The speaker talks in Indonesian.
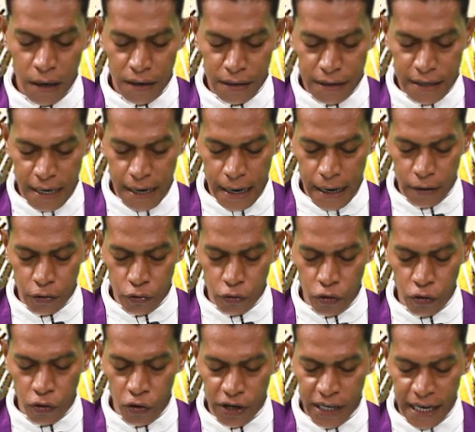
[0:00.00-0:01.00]
Nia
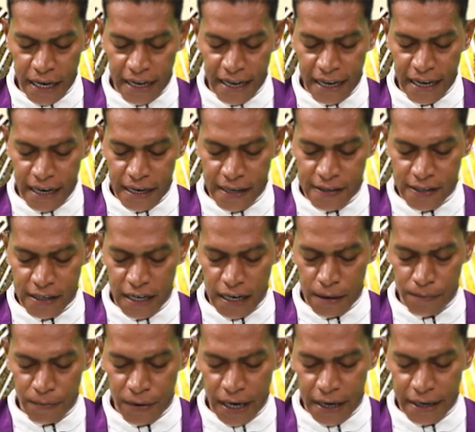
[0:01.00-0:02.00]
hakruk hena sira
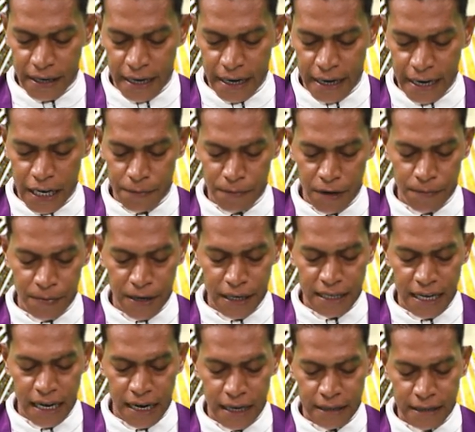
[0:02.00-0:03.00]
namkari harai be
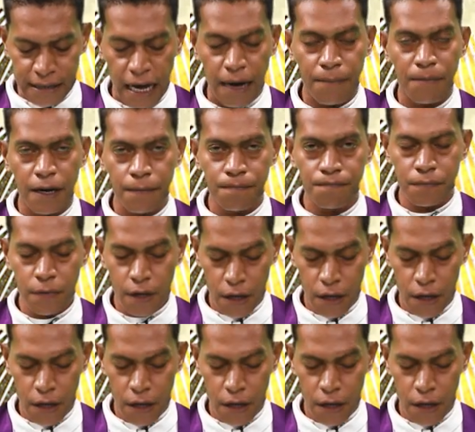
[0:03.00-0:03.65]
nia latama.